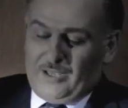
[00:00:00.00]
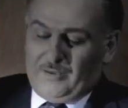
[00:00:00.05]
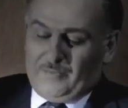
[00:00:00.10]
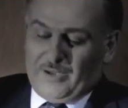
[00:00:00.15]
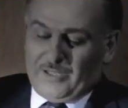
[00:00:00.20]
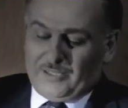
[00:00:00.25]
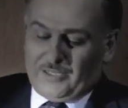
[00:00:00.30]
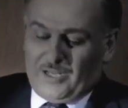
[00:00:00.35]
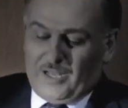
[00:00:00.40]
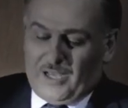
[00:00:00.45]

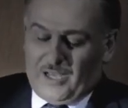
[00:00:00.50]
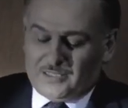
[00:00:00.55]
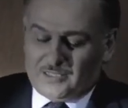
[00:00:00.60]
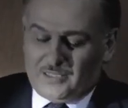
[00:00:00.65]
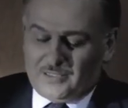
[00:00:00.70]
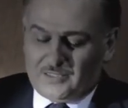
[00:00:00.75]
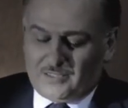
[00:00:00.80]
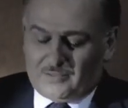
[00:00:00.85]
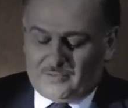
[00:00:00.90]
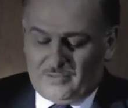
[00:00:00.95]
بعد اللي
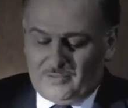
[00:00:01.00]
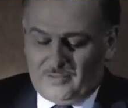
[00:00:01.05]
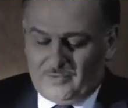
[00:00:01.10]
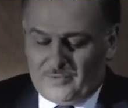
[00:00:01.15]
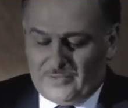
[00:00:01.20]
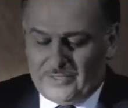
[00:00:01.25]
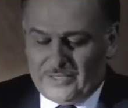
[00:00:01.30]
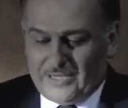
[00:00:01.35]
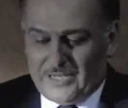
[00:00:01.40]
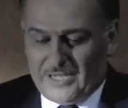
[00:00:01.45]
حصل ده
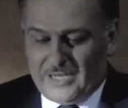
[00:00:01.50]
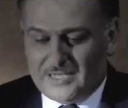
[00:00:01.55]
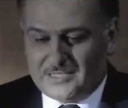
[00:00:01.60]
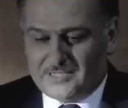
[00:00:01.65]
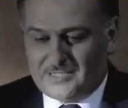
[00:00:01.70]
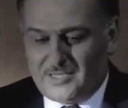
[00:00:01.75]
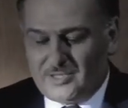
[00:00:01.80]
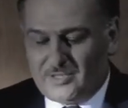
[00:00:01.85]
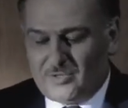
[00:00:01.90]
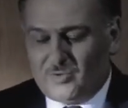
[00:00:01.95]
كله انا
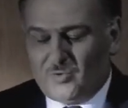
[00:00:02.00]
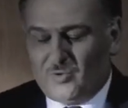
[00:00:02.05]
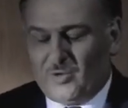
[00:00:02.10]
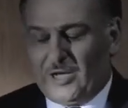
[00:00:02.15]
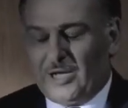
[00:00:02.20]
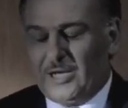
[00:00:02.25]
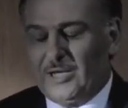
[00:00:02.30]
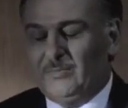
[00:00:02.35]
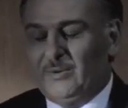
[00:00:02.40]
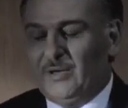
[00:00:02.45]
حسيت انه
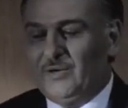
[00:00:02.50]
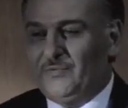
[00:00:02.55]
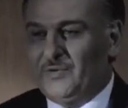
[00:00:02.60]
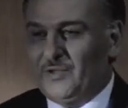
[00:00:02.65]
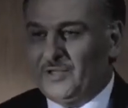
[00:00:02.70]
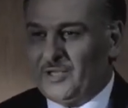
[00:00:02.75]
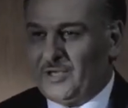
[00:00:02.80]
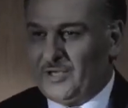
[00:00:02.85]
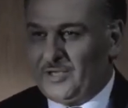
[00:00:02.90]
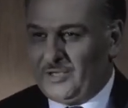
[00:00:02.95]
هيبقى
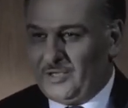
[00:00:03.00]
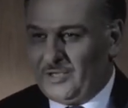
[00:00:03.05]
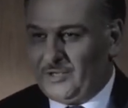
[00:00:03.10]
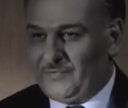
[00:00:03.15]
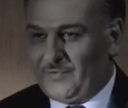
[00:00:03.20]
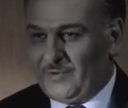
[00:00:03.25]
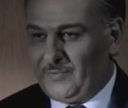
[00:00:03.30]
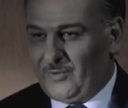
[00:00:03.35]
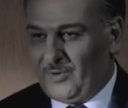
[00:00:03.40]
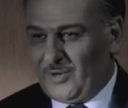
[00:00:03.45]
في
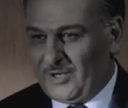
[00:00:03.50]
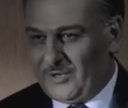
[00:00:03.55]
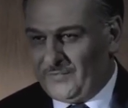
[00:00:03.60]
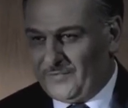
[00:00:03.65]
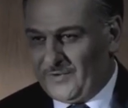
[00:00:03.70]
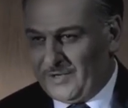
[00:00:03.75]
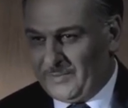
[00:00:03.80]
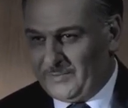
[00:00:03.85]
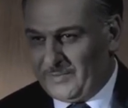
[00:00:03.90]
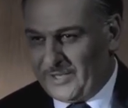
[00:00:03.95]
تغيير في
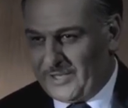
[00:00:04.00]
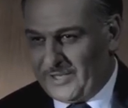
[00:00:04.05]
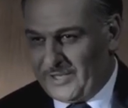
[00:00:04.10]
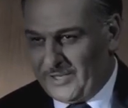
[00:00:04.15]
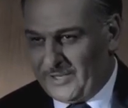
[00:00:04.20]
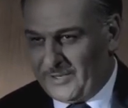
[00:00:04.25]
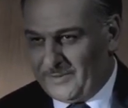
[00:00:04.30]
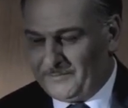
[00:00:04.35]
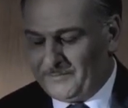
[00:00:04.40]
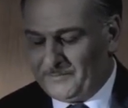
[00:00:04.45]
المواقف
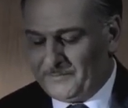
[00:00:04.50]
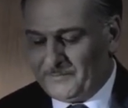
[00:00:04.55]
الامريكيه